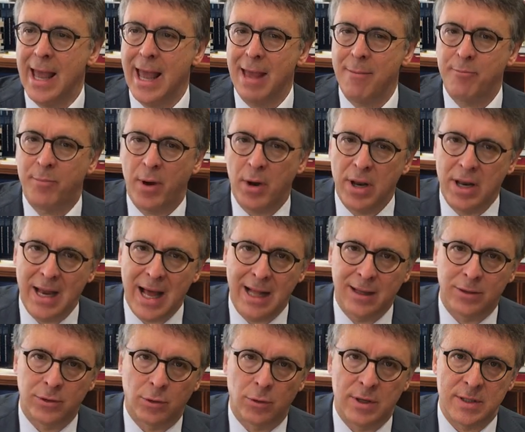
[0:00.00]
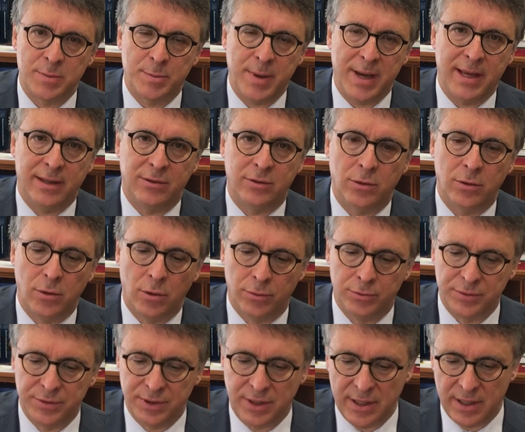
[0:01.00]
E poi l'altro aspetto,
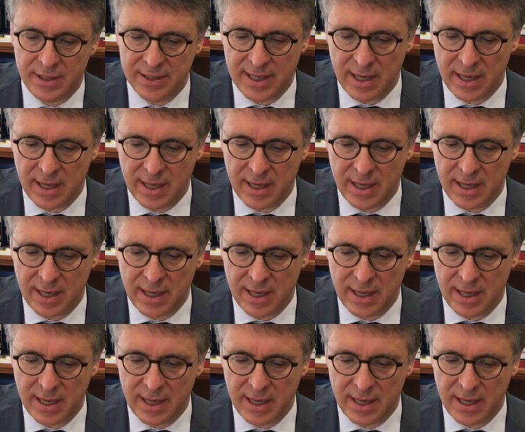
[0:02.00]
non di